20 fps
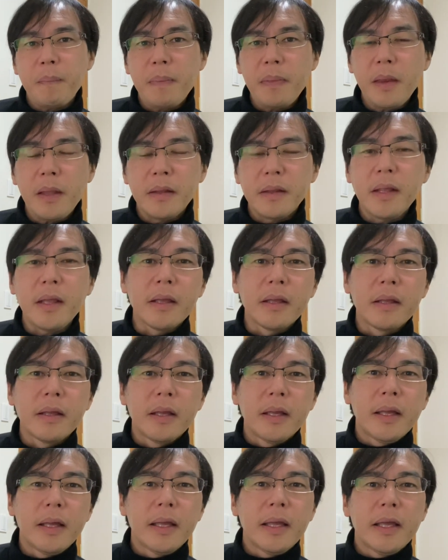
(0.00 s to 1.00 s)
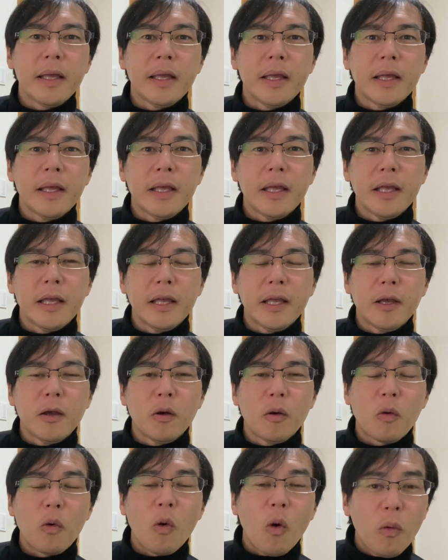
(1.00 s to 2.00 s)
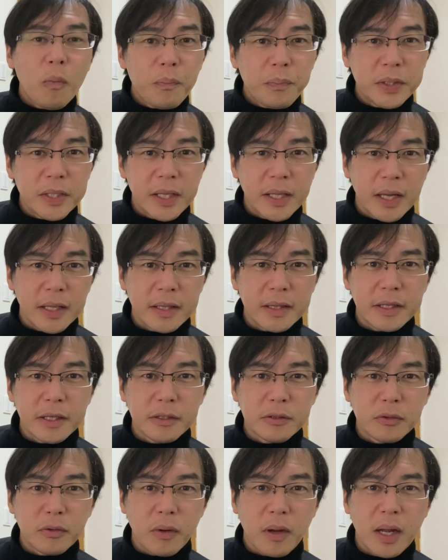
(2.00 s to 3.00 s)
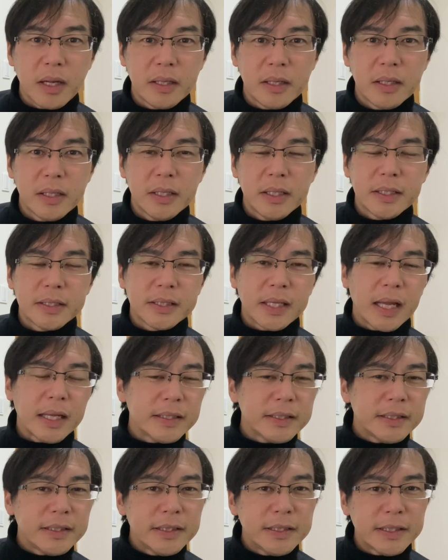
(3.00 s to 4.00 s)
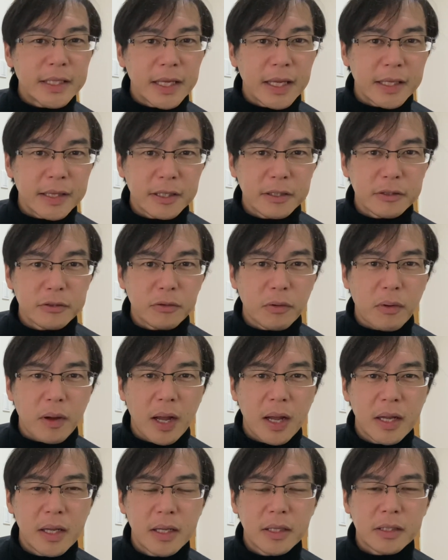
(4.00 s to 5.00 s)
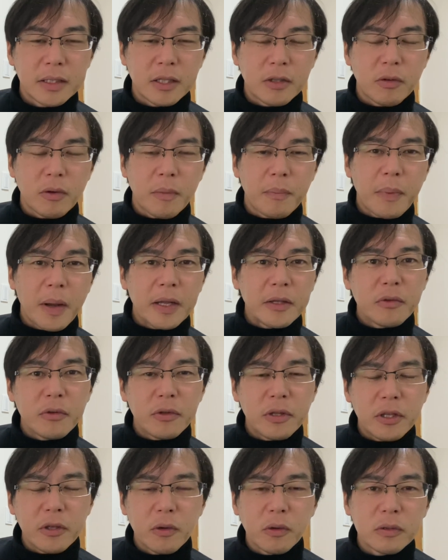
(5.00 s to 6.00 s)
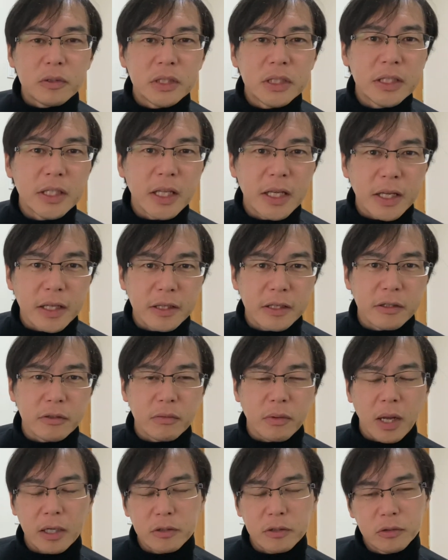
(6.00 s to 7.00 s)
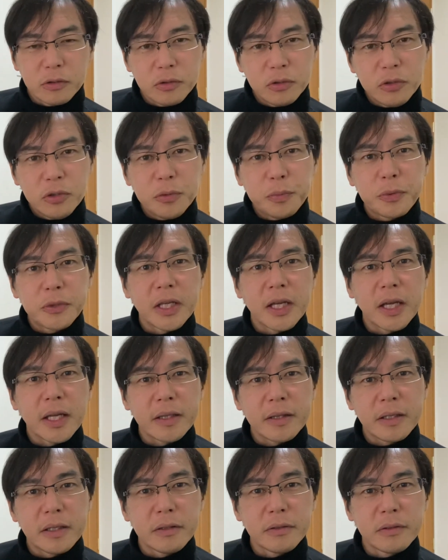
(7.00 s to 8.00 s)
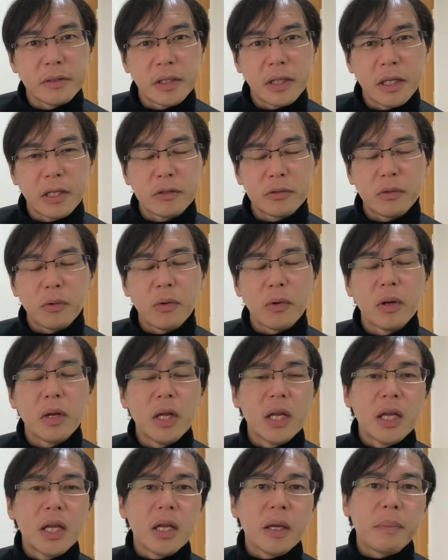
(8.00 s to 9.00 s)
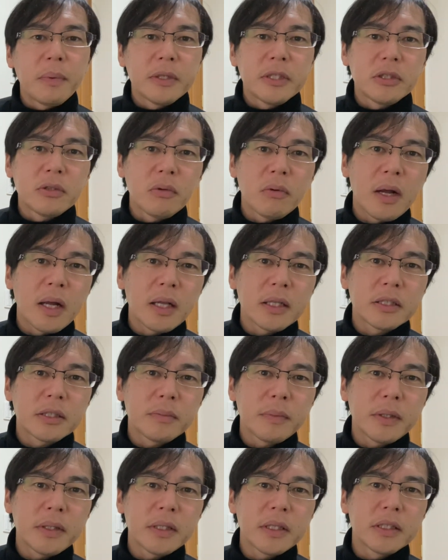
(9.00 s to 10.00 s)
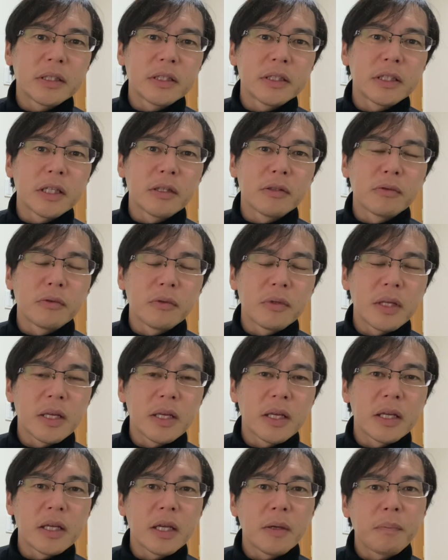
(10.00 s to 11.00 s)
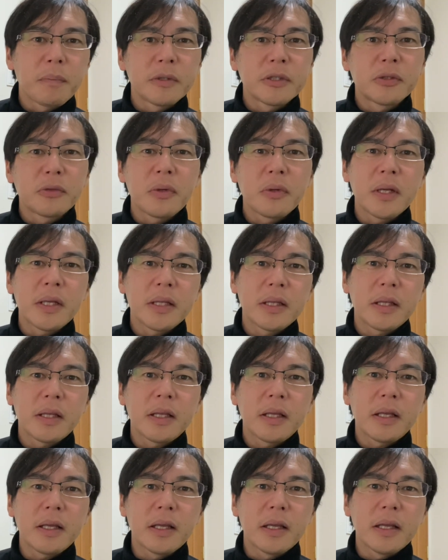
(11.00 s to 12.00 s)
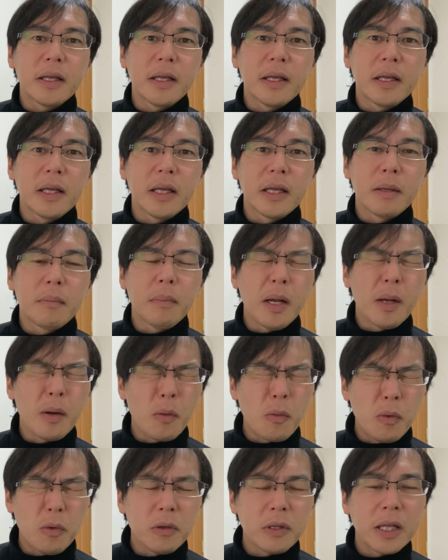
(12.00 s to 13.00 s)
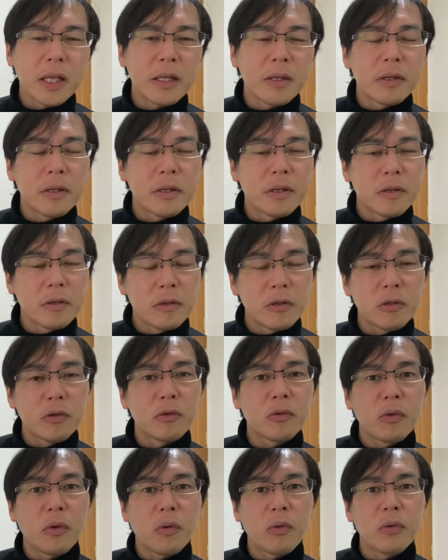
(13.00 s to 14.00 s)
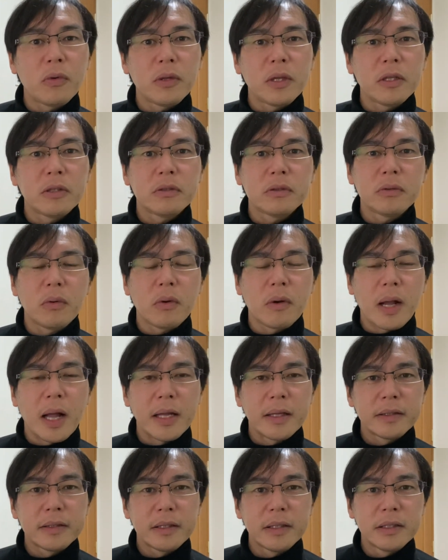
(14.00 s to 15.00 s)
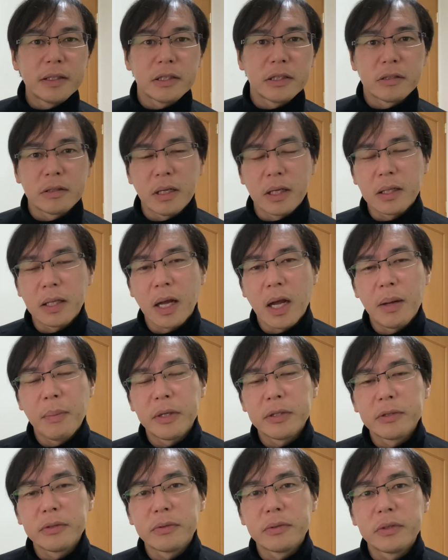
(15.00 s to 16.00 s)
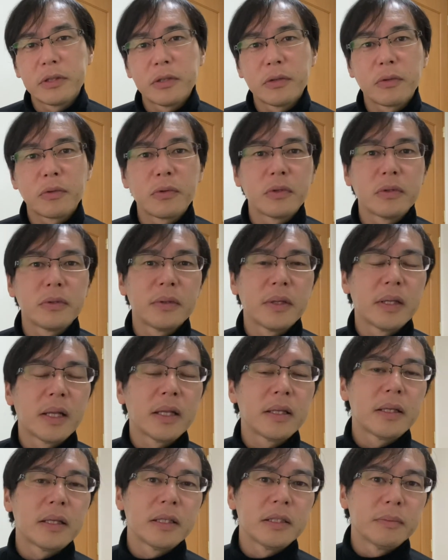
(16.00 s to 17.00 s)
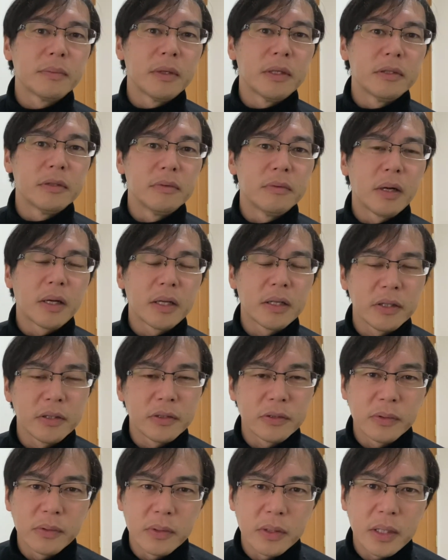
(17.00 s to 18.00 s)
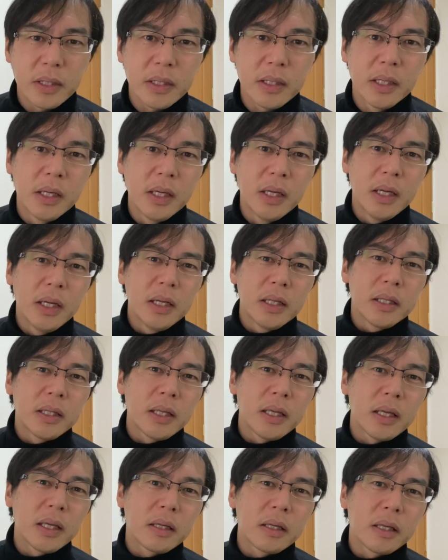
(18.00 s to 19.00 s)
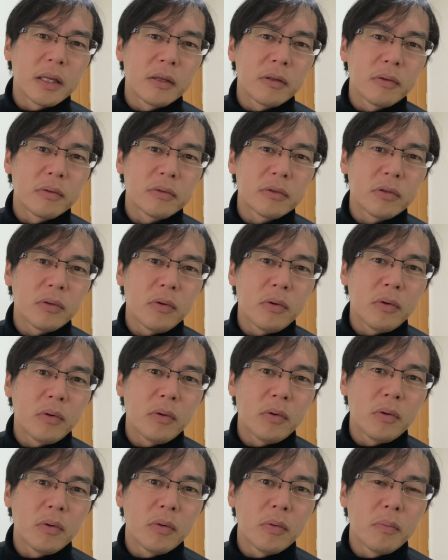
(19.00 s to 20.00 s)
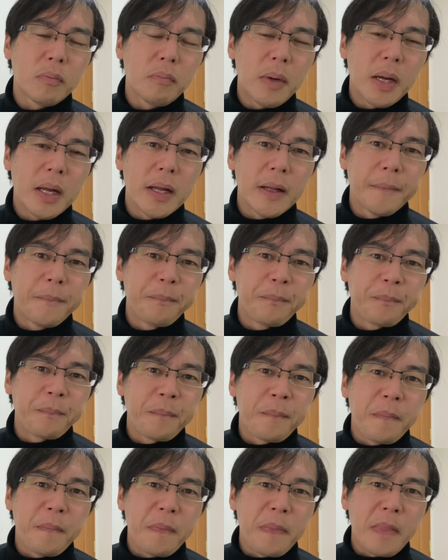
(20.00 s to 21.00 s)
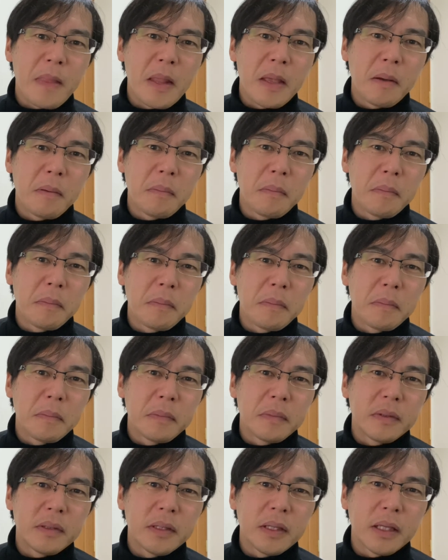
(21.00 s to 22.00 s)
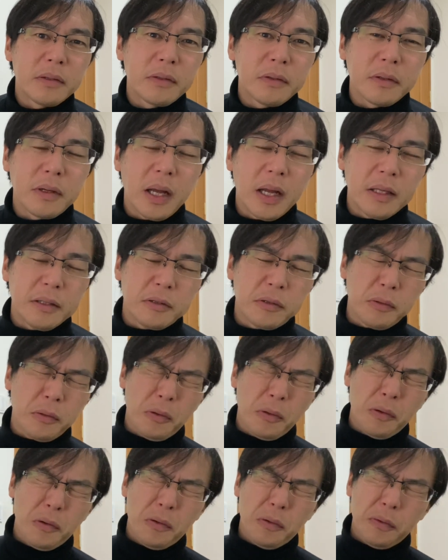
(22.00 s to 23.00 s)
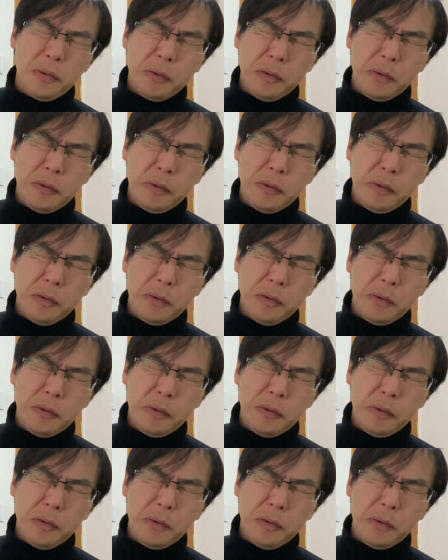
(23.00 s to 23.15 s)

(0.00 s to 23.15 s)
ね、えー、コンビでやってるとか、3人でやってるとか、例えばバンドで4人でやってるとか、グループでやってるってなると、やっぱ人が集まってきちゃうので、やっぱそれって、えー、まあコロナっていうところで言うと感染リスクが高まるっていうことにはなってしまうわけですよね。、結局その、まあ、なんていうか、その、